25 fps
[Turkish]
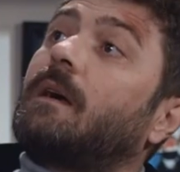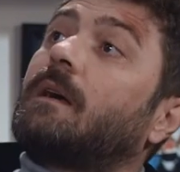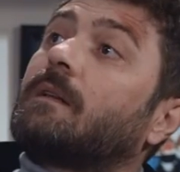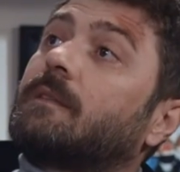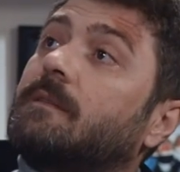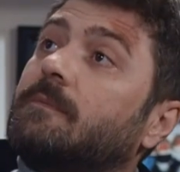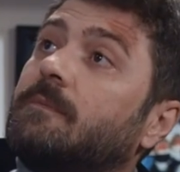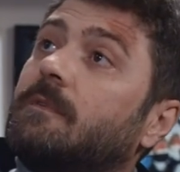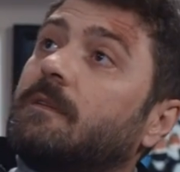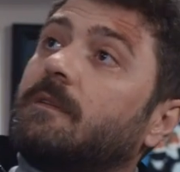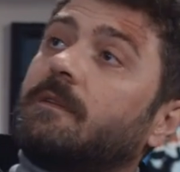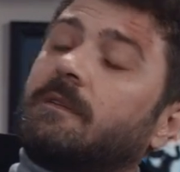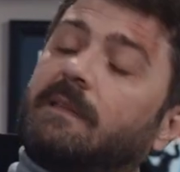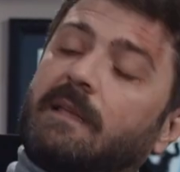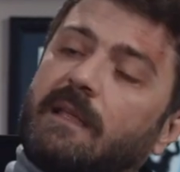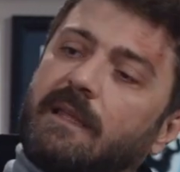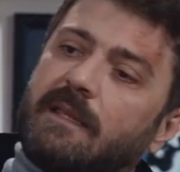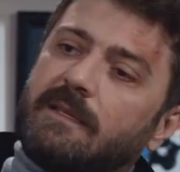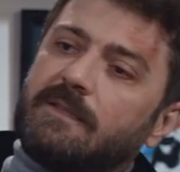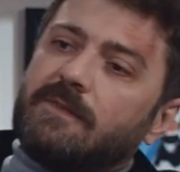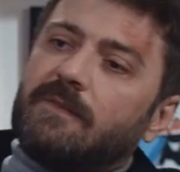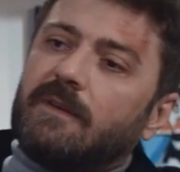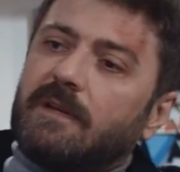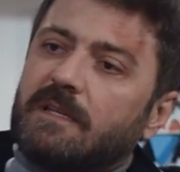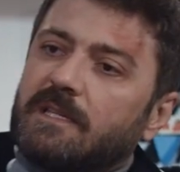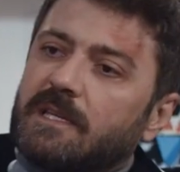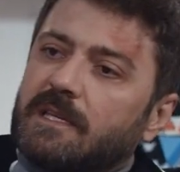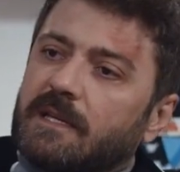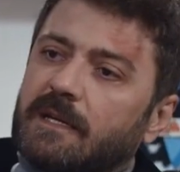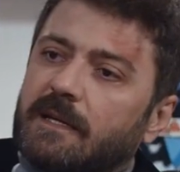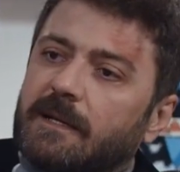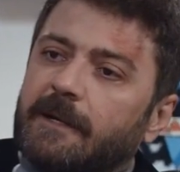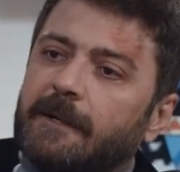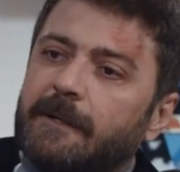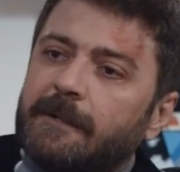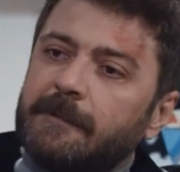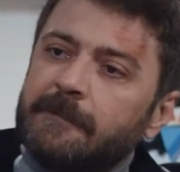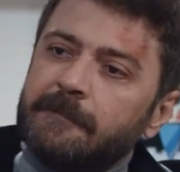Baktım orada televizyon açık.
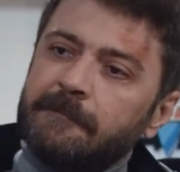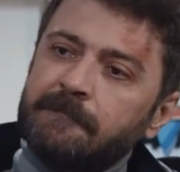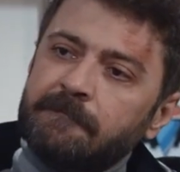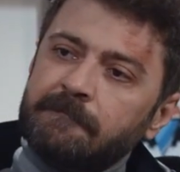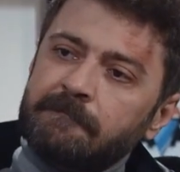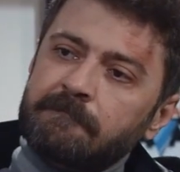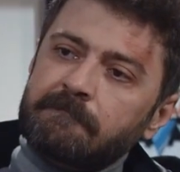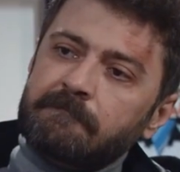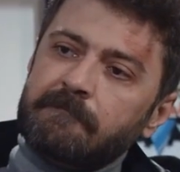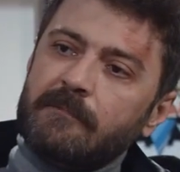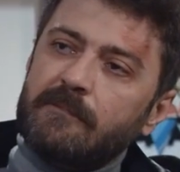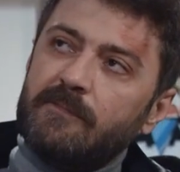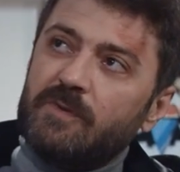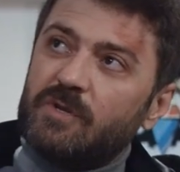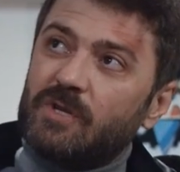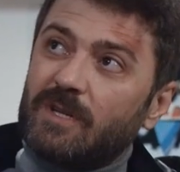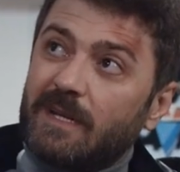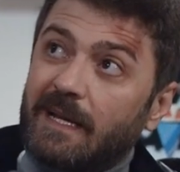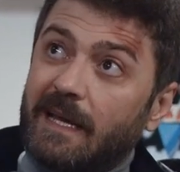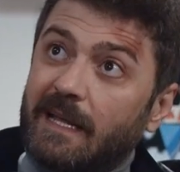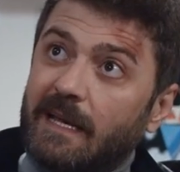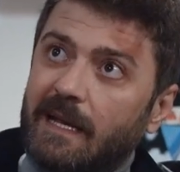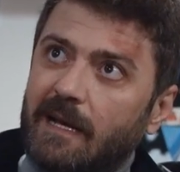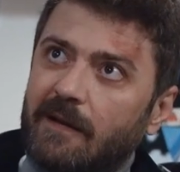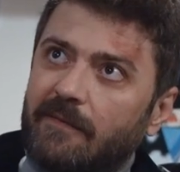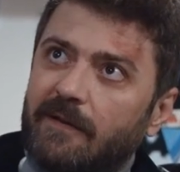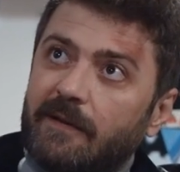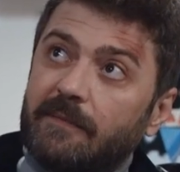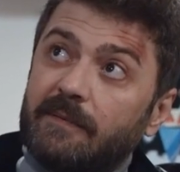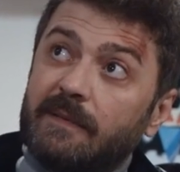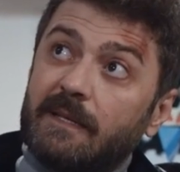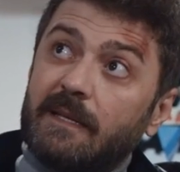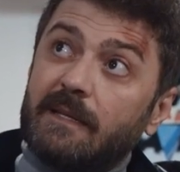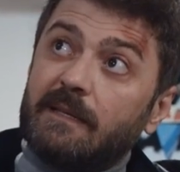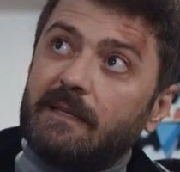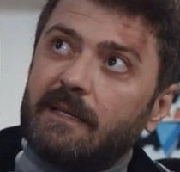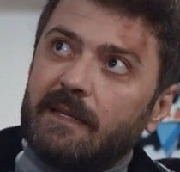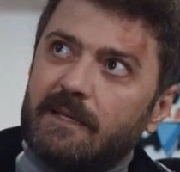Müzik kanalı var bir
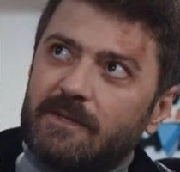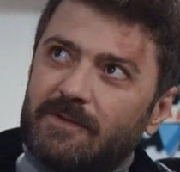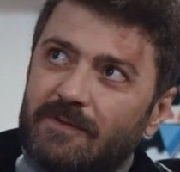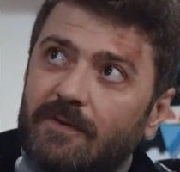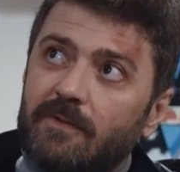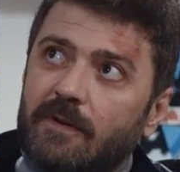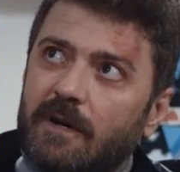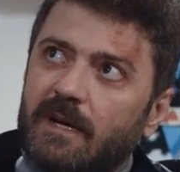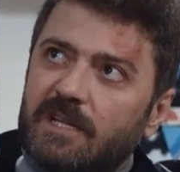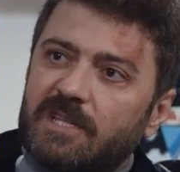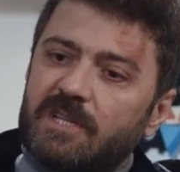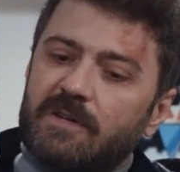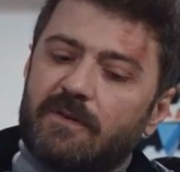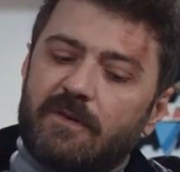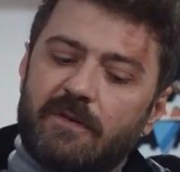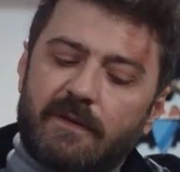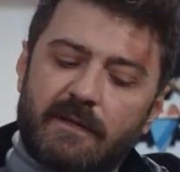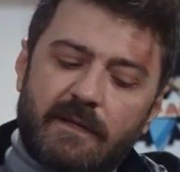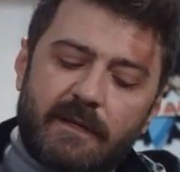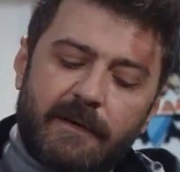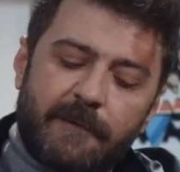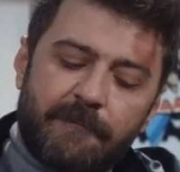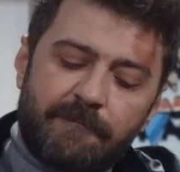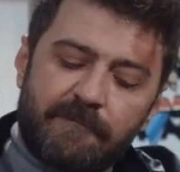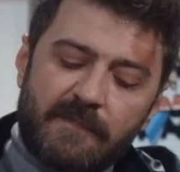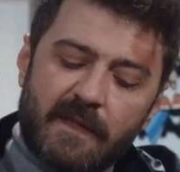tane televizyon o açık orada.